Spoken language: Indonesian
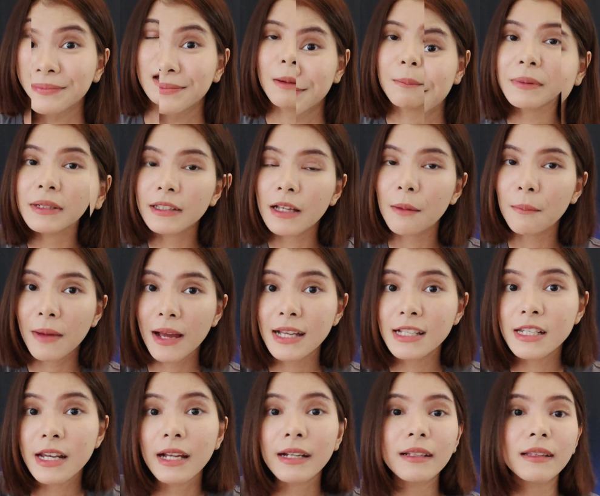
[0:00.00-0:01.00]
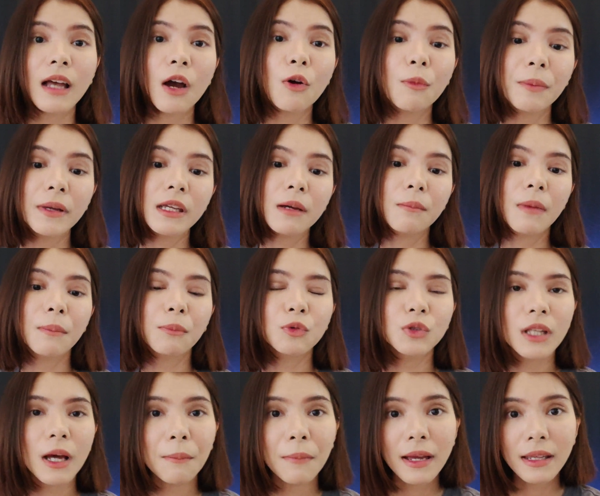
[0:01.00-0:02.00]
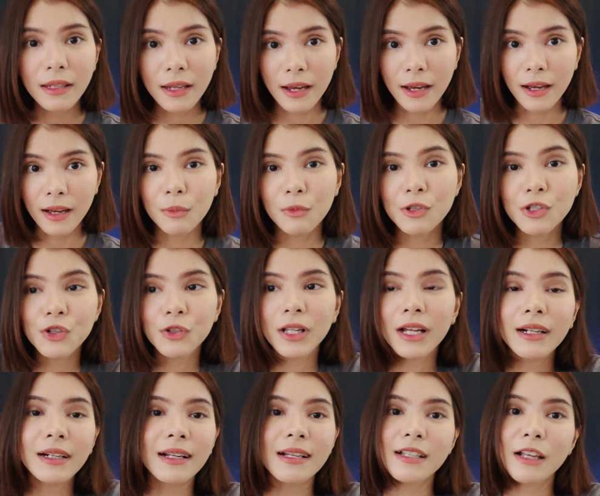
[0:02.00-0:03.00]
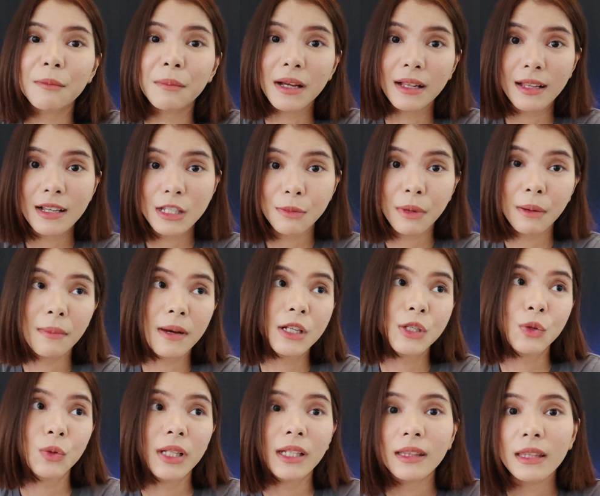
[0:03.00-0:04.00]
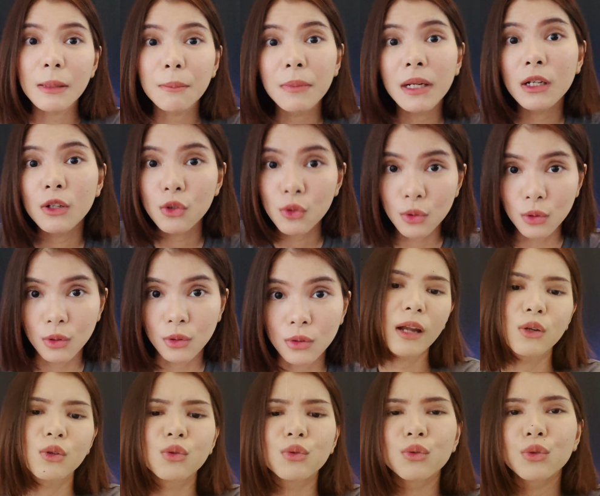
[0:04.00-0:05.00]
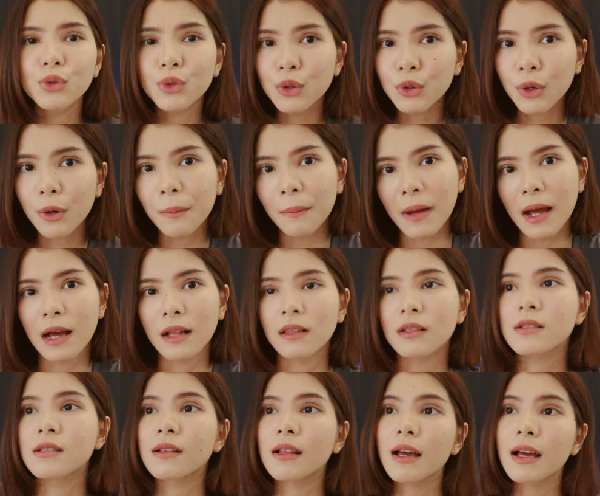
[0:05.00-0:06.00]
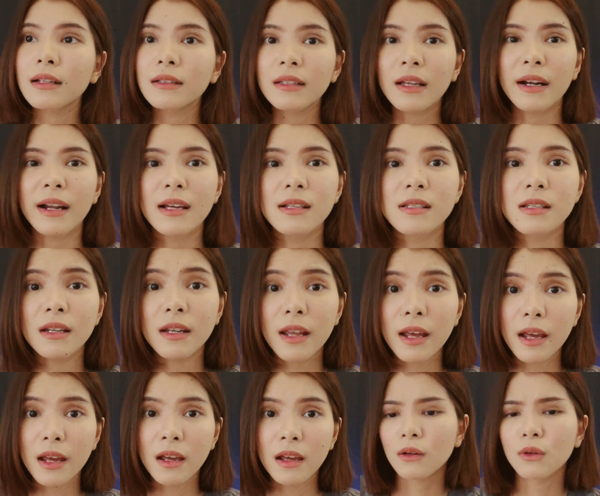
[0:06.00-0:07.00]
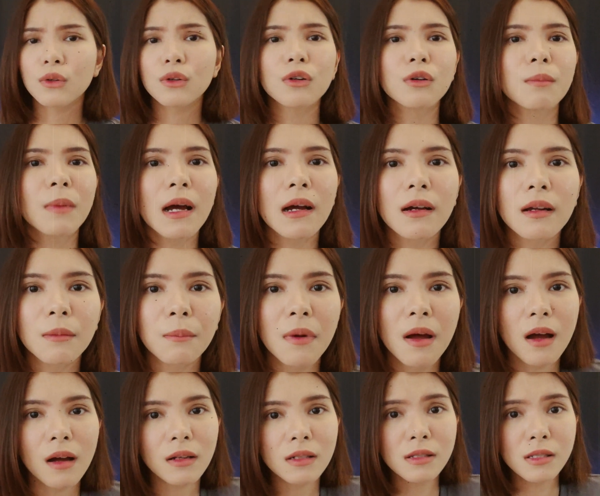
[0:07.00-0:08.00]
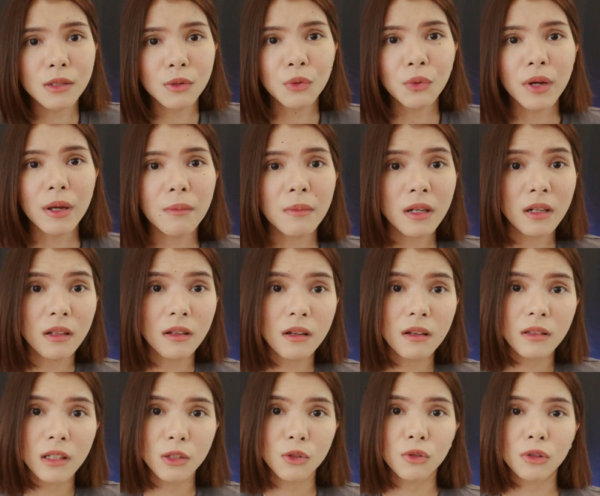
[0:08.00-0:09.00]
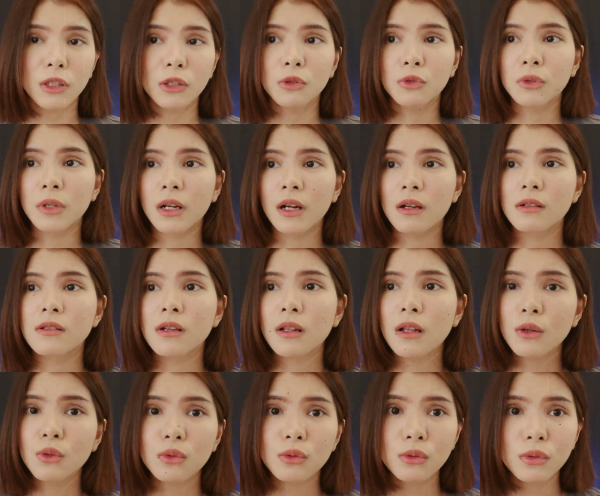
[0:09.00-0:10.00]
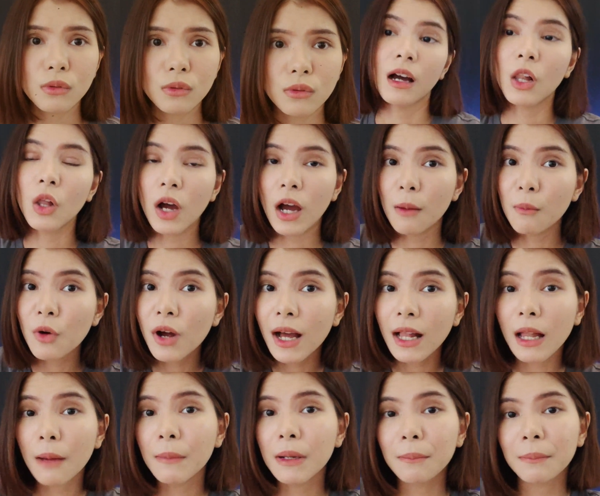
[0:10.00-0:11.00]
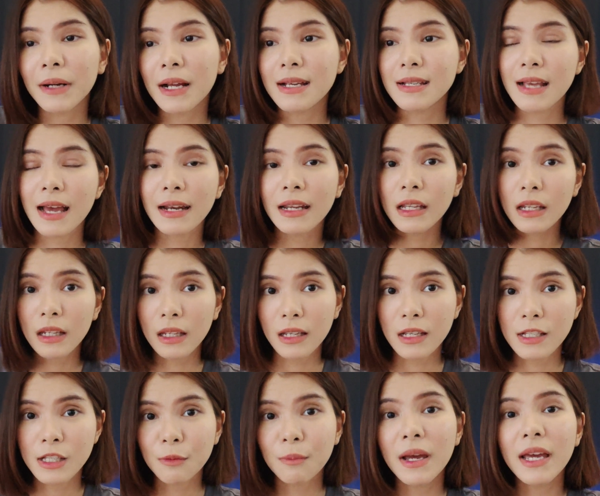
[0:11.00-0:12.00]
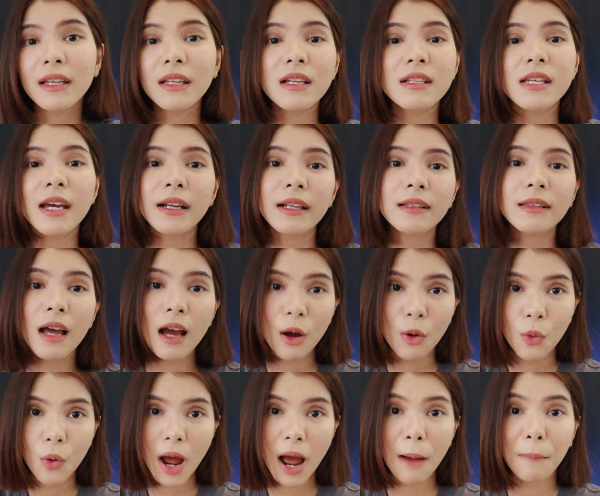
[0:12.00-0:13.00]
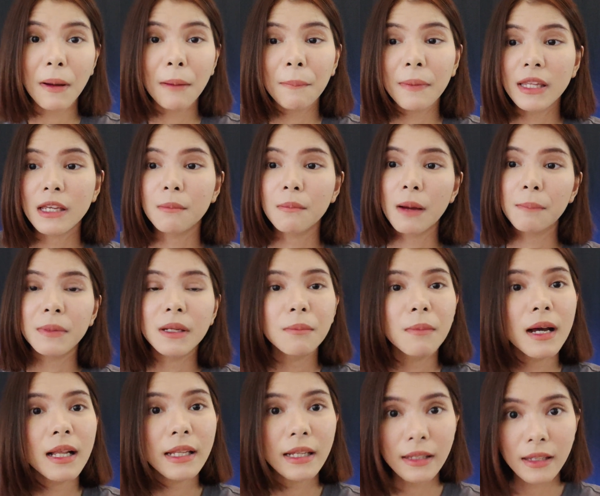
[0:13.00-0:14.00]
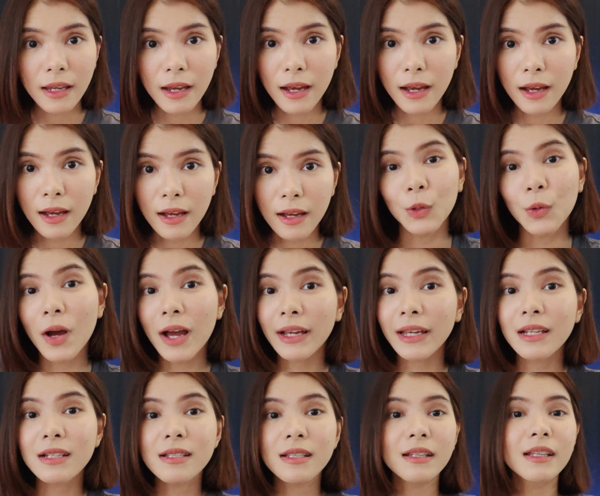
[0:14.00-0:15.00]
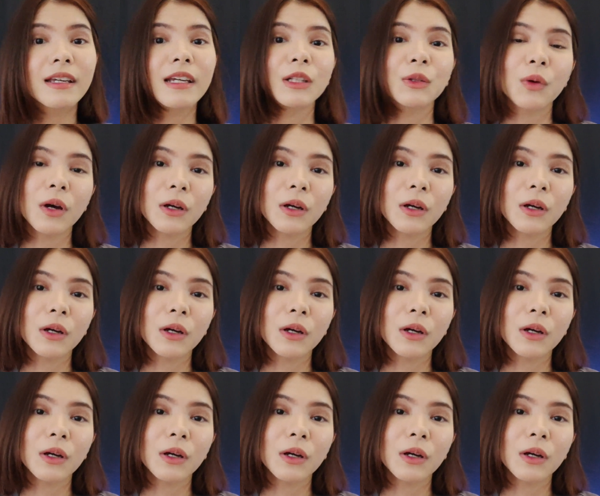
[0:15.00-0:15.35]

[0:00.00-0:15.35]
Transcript: Yang pertama, cari tahu penyebab utamanya. Kemunculan rasa malas memang sulit dibendung. Aduh, males lah ntar aja deh. Aduh, mager banget sih gue, mendingan tidur-tiduran aja lah dulu. Kalau kamu ngalamin perasaan ini, sebaiknya cari tahu apa penyebab dibaliknya. Luangin sedikit